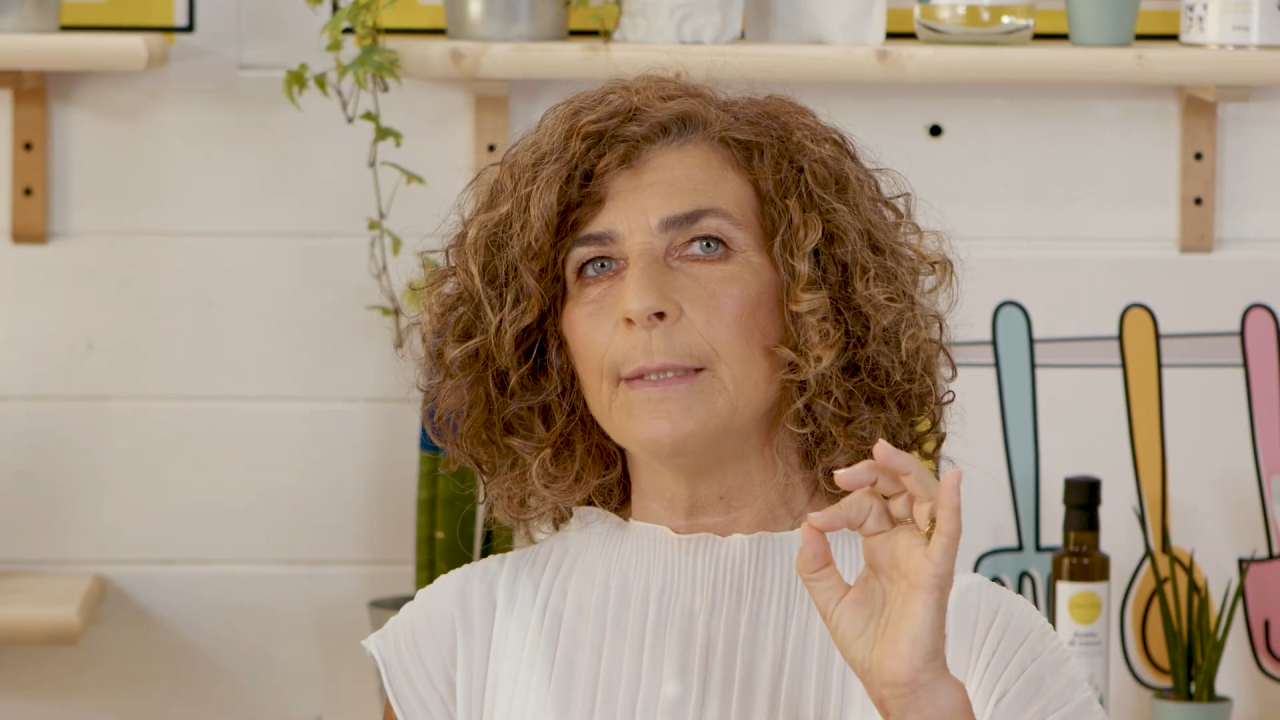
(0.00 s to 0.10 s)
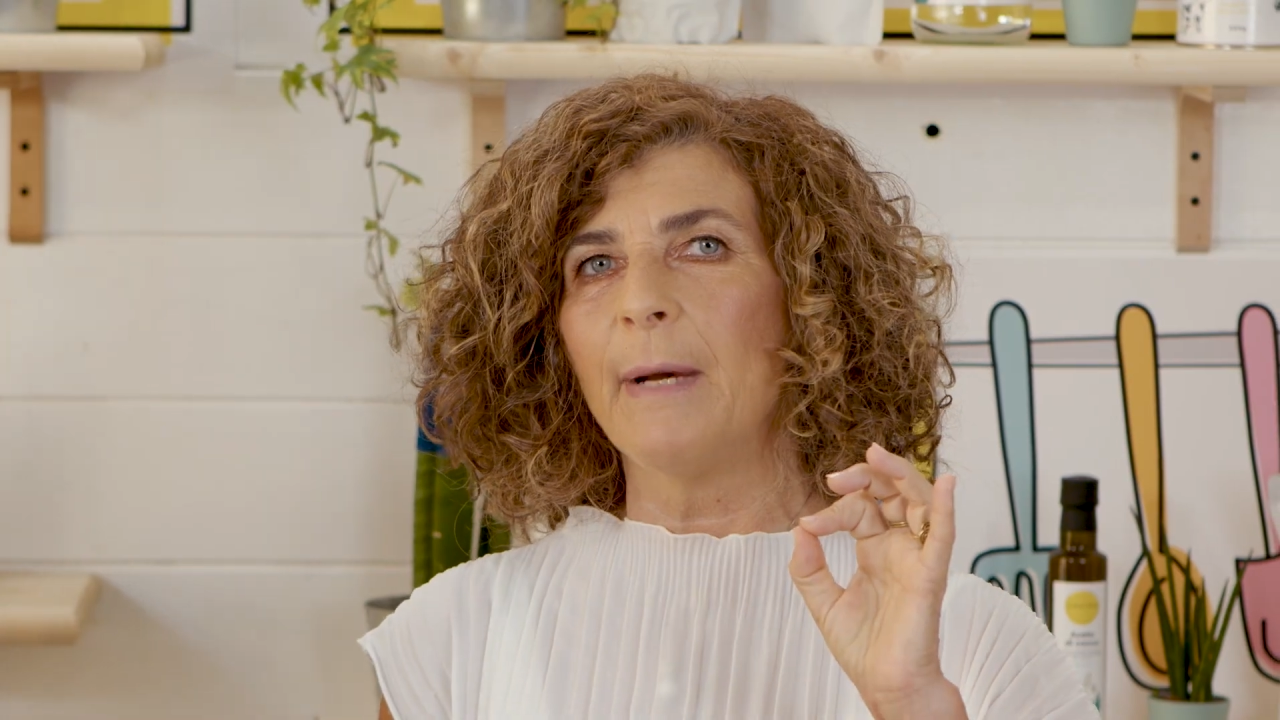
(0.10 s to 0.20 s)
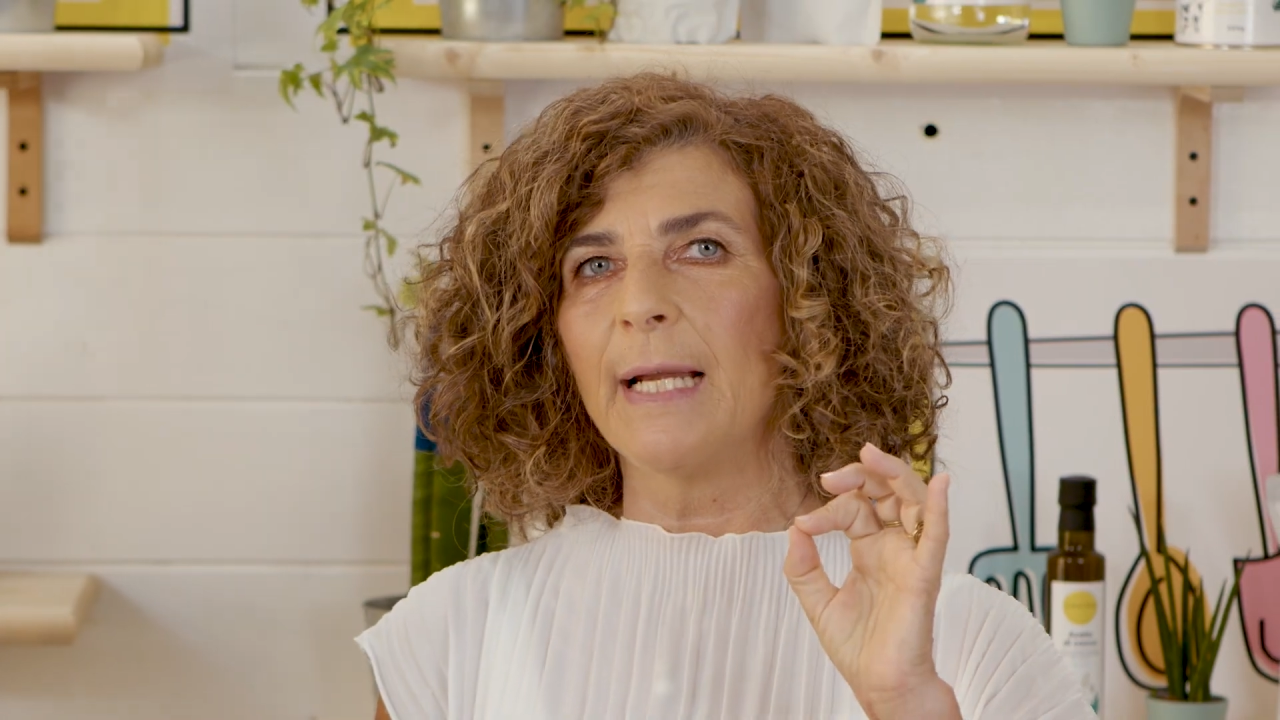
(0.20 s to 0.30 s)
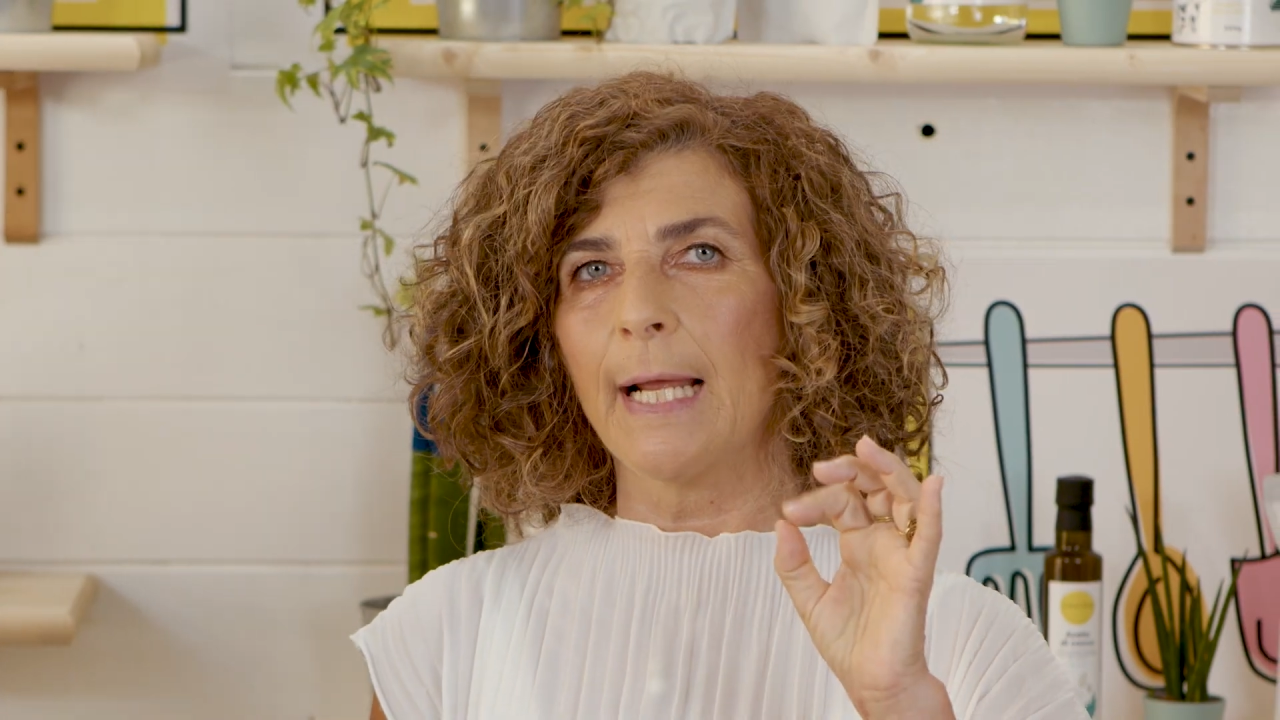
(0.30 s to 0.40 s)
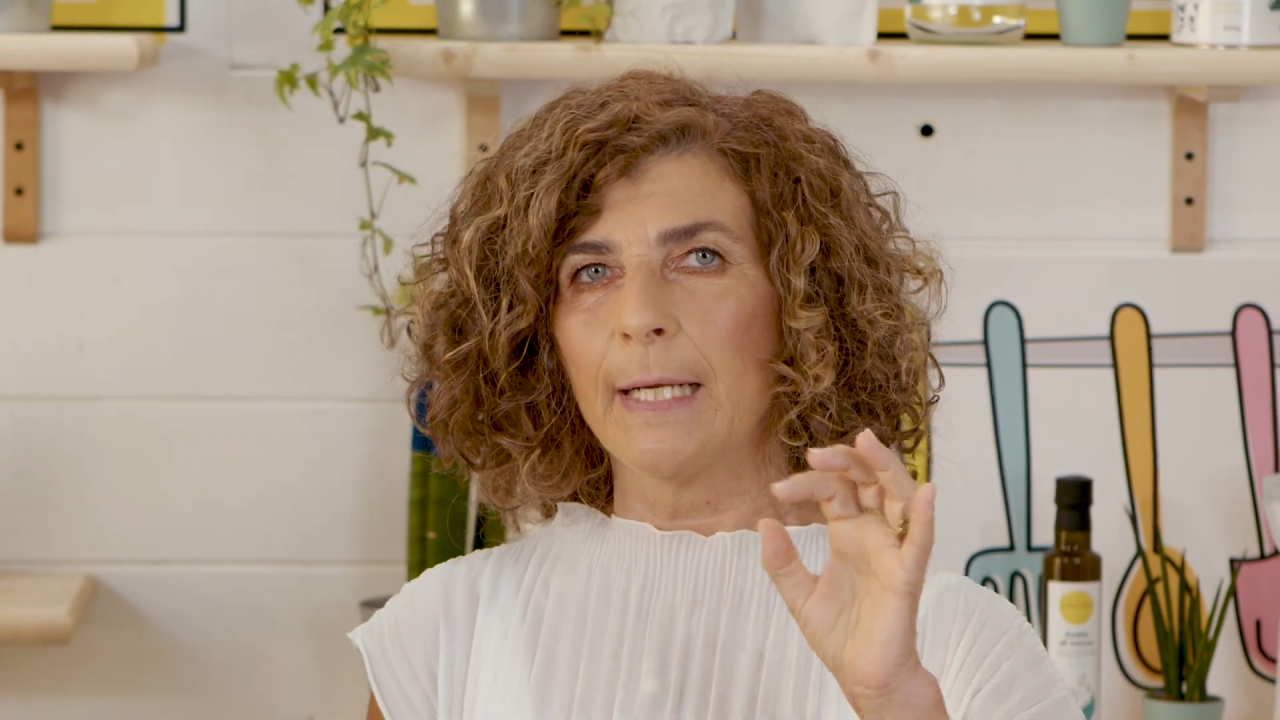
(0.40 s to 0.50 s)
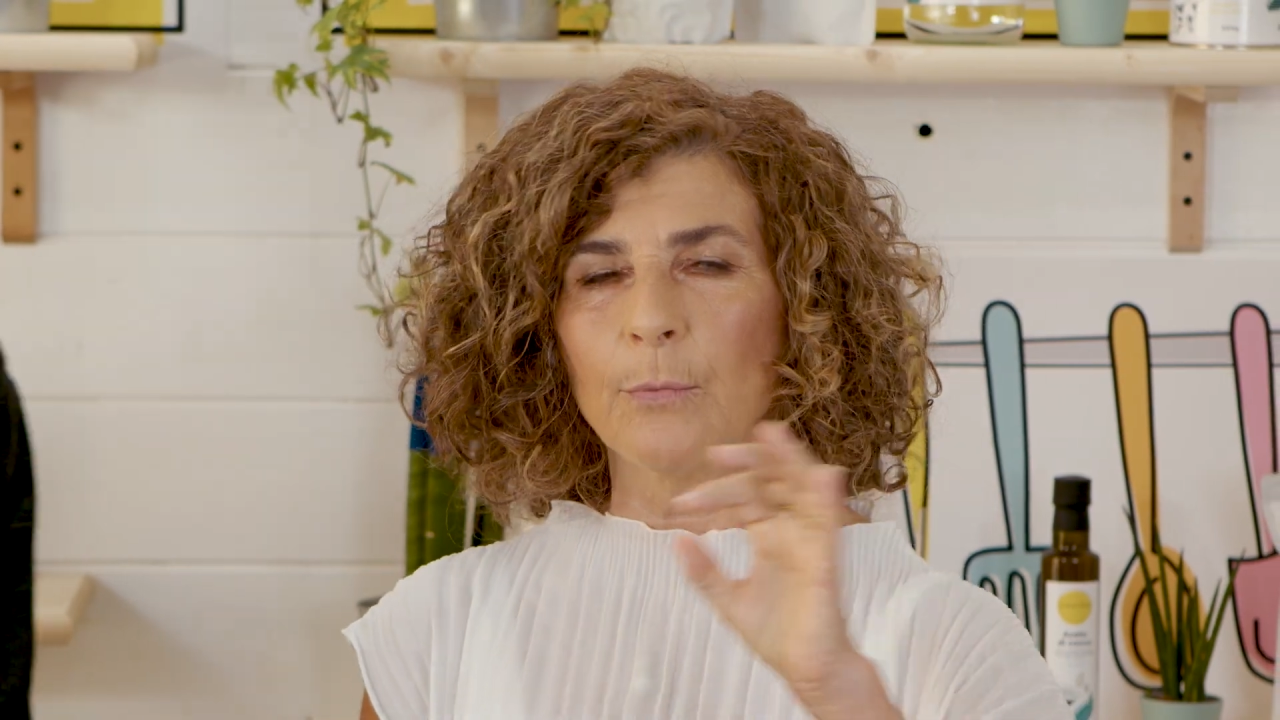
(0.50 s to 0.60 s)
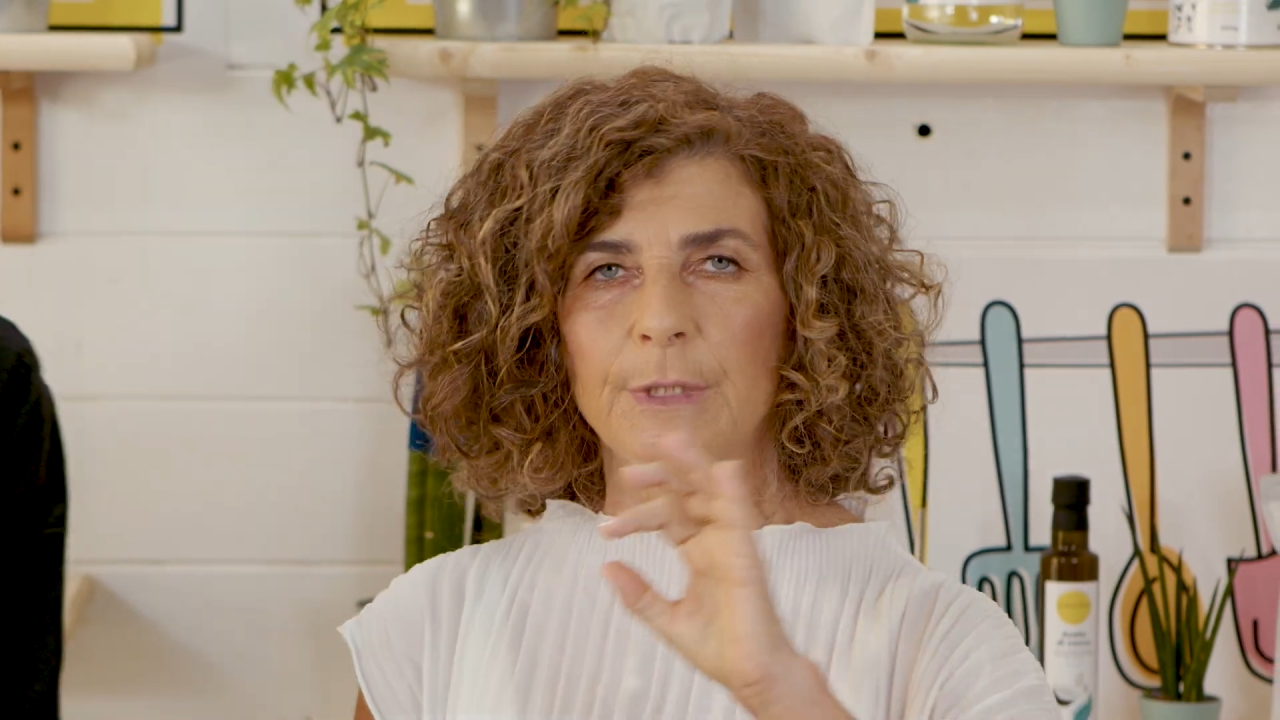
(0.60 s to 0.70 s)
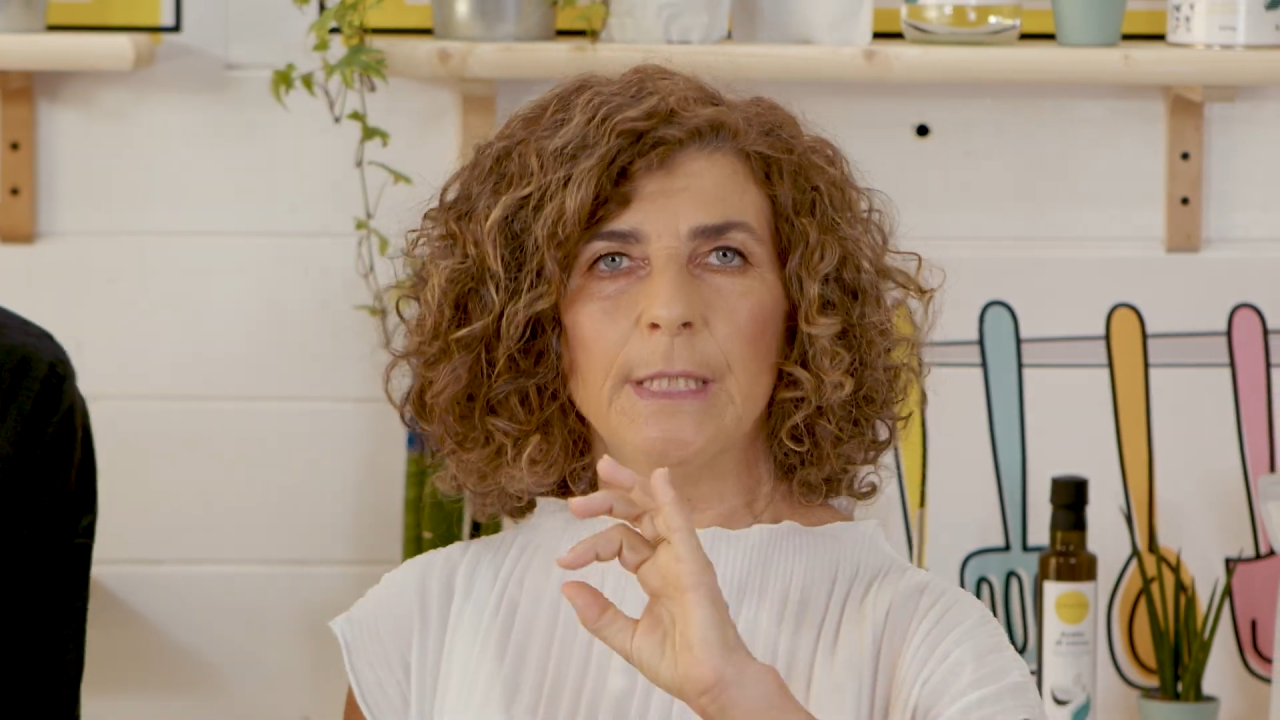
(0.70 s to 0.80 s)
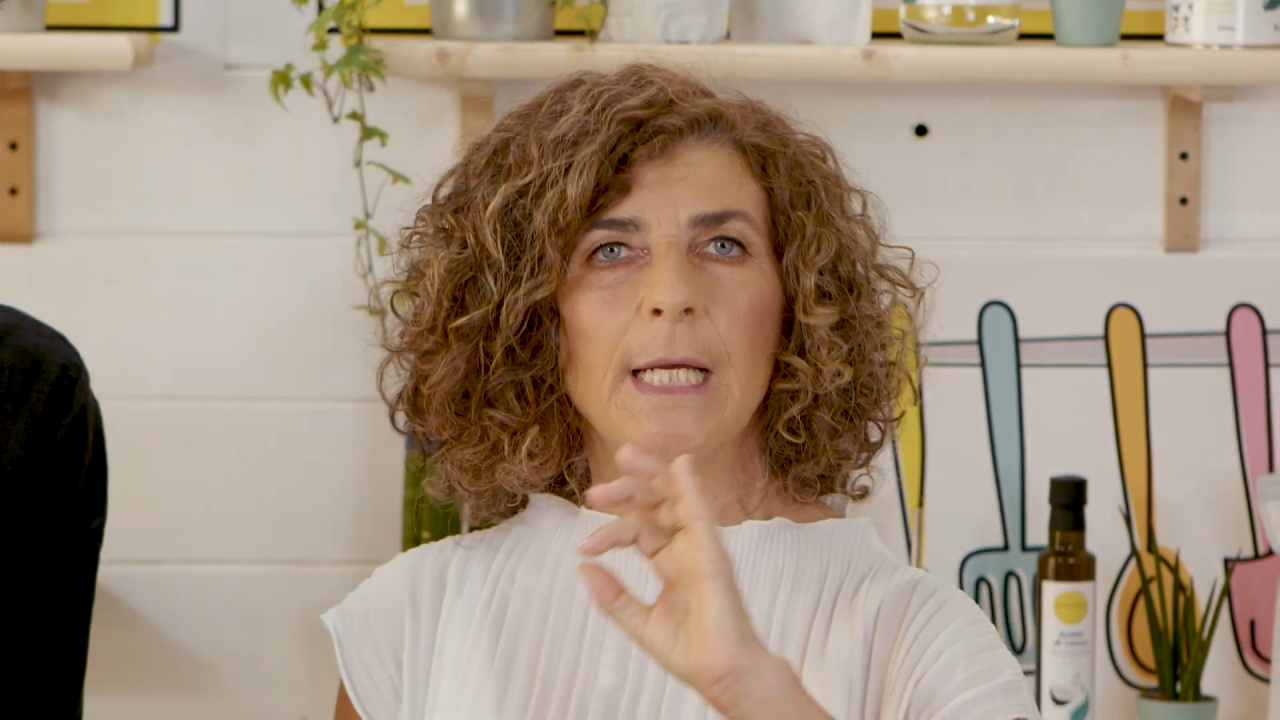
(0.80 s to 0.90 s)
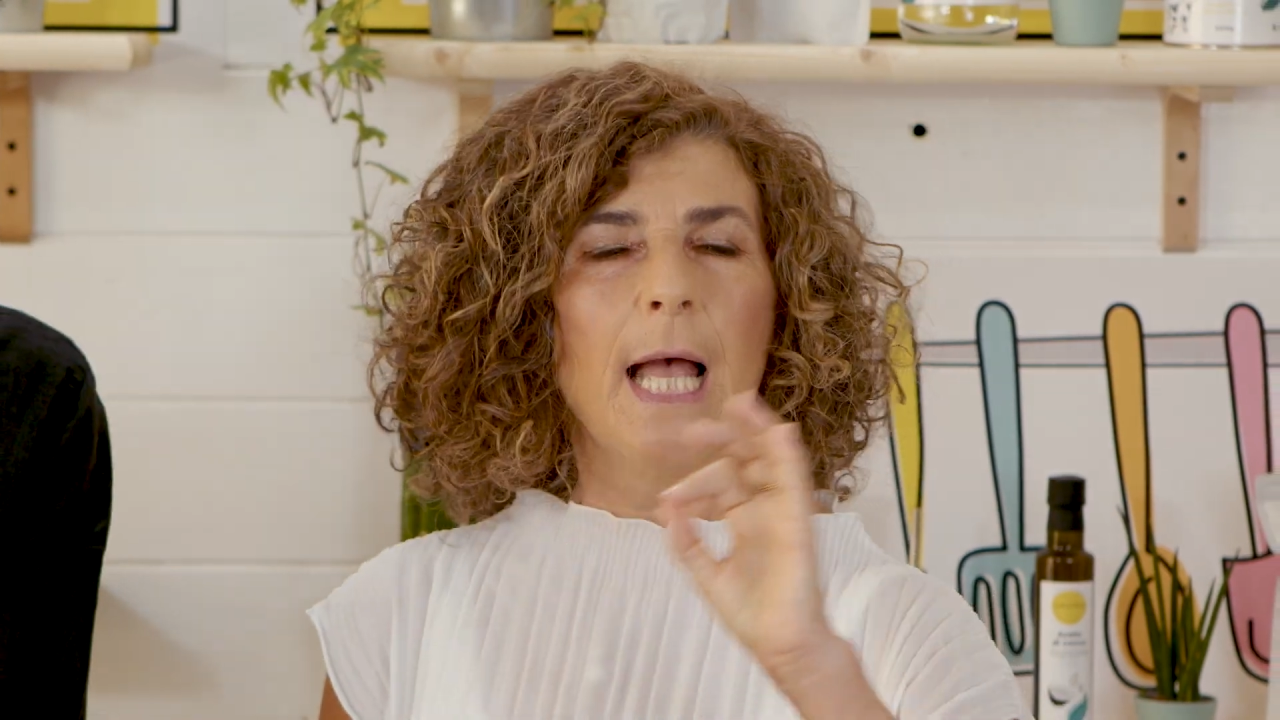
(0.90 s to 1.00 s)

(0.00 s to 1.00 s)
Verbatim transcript: di banana, quindi